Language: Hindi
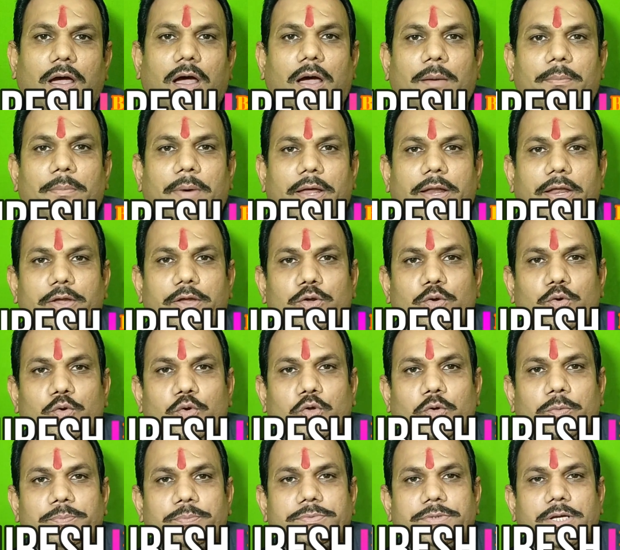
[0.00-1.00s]
हमारे
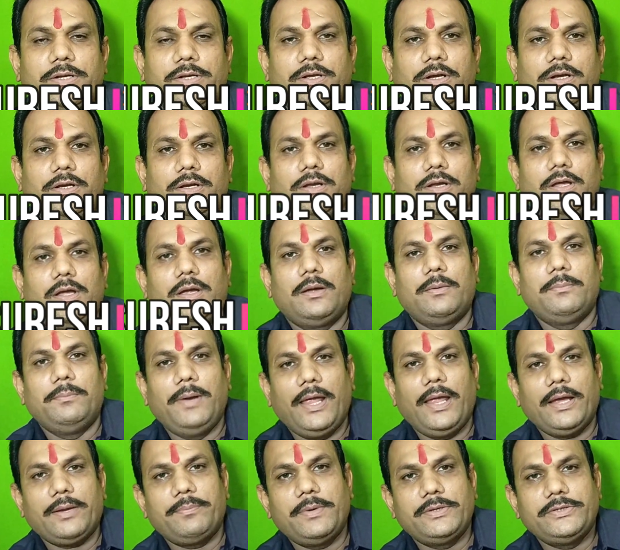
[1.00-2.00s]
यूट्यूब चैनल
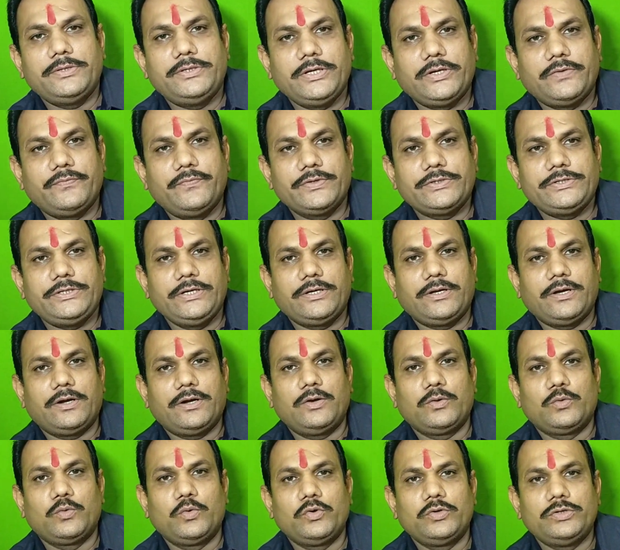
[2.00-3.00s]
ब्लैक मैजिक
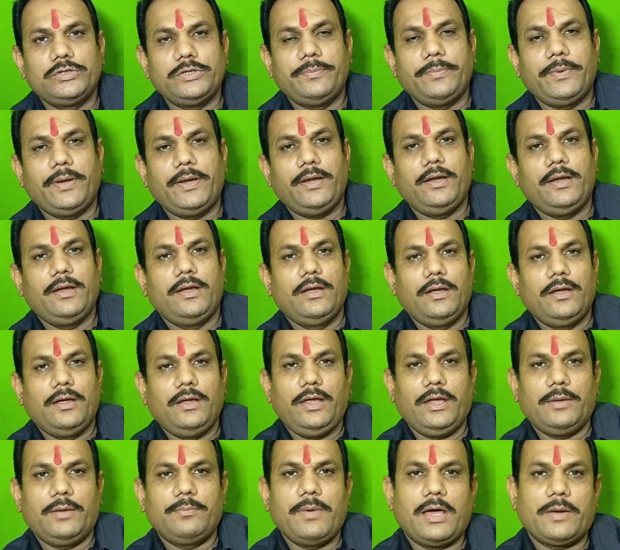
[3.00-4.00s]
वशीकरण गुरु जी में
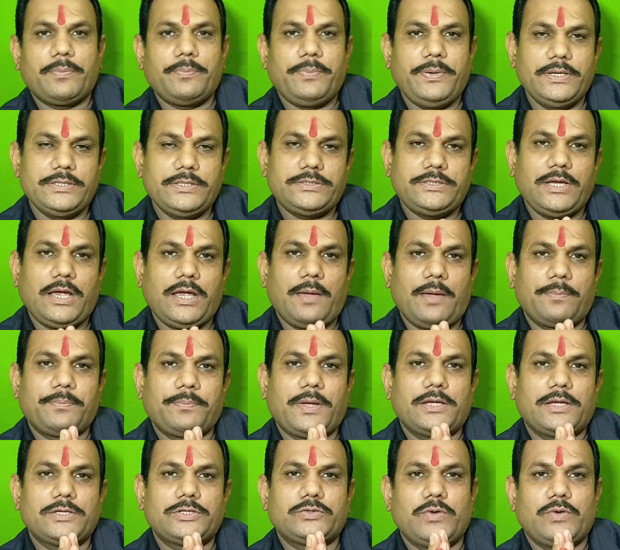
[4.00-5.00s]
एक बार फिर से
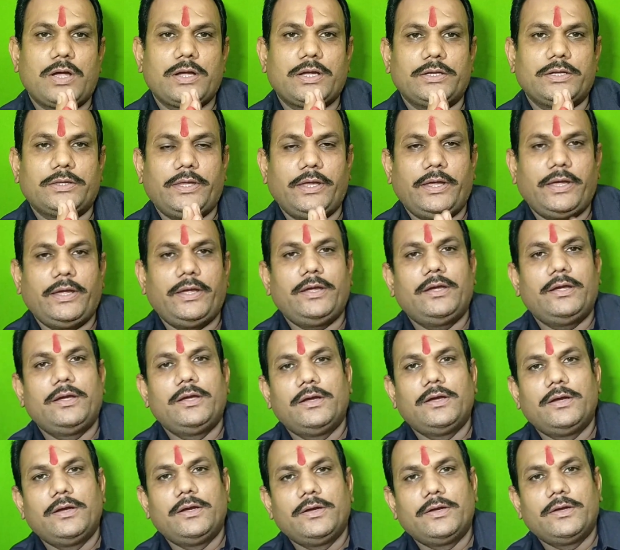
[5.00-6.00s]
आपका स्वागत है
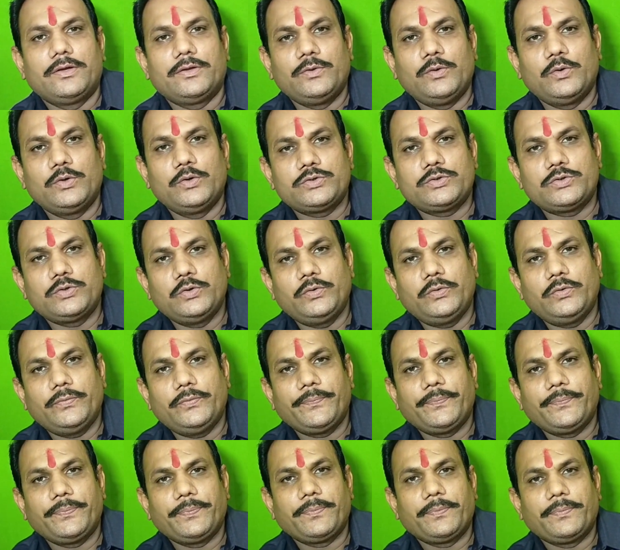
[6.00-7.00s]
दोस्तों
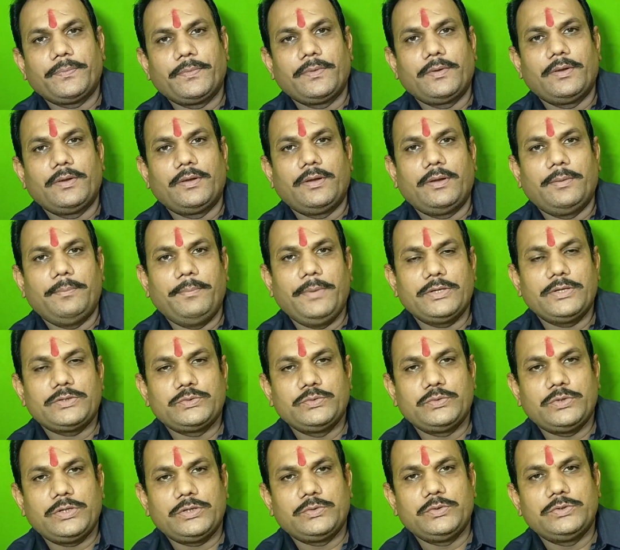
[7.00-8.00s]
मैं
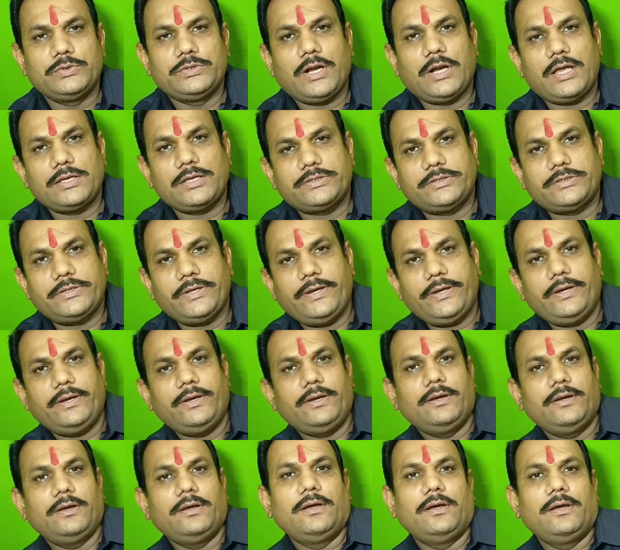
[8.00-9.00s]
सूरत गुजरात से
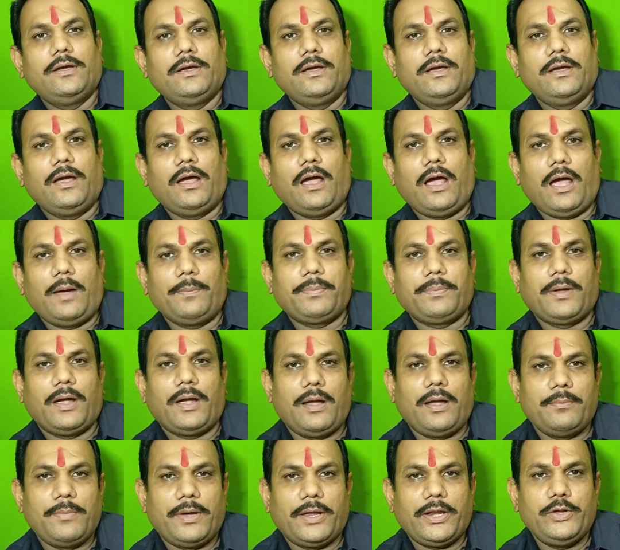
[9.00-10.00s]
आपका
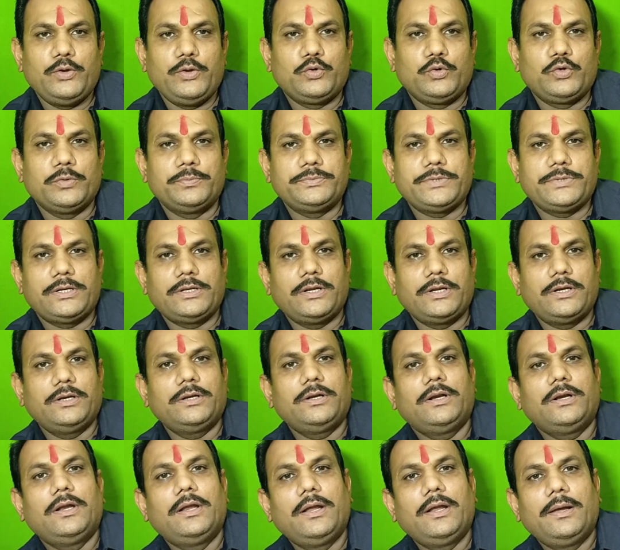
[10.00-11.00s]
हमारे यूट्यूब चैनल
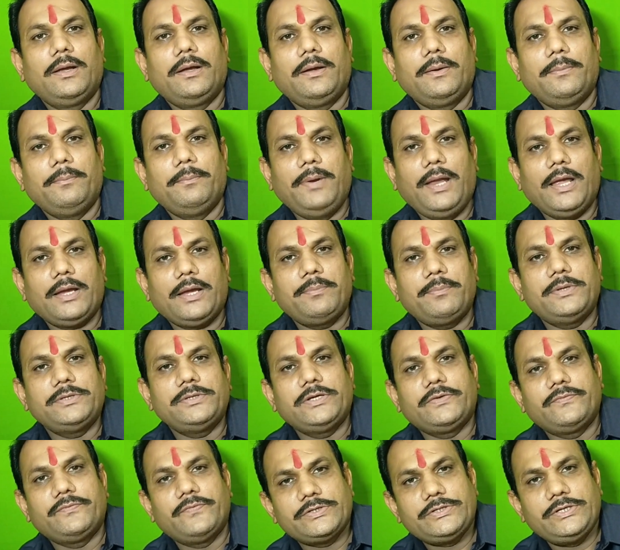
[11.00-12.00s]
ब्लैक
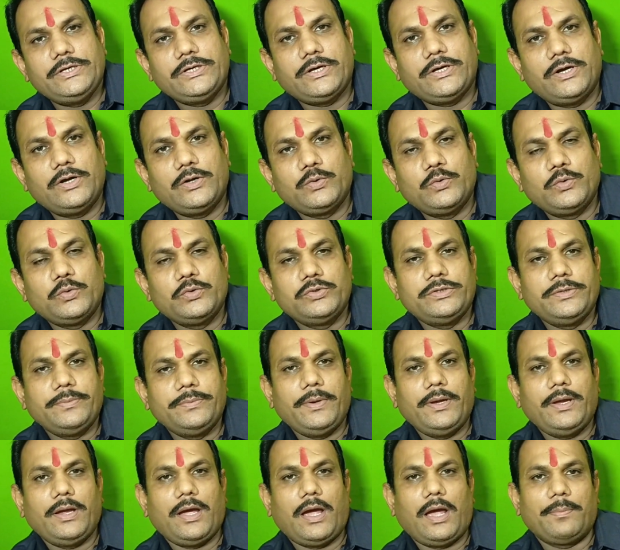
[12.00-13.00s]
मैजिक वशीकरण गुरुजी
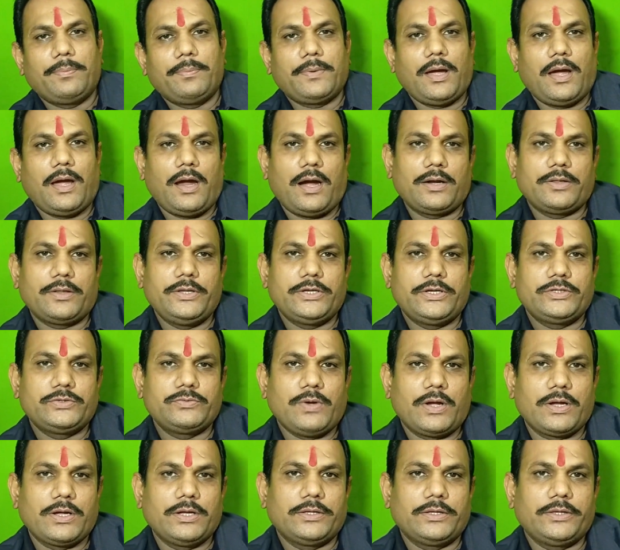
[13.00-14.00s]
में आपका हार्दिक
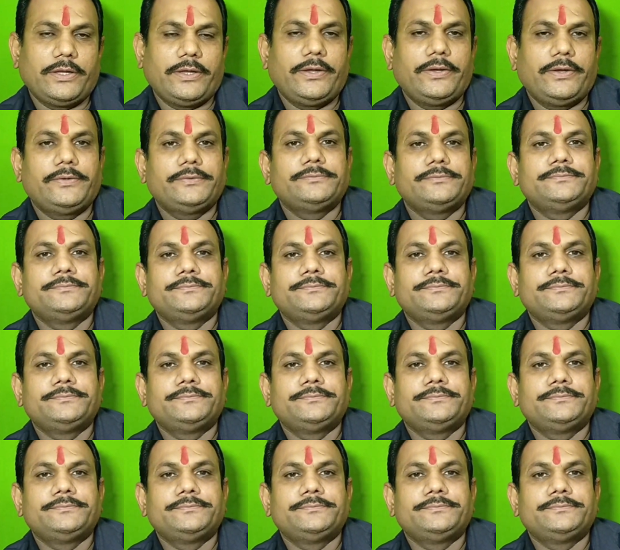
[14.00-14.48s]
स्वागत है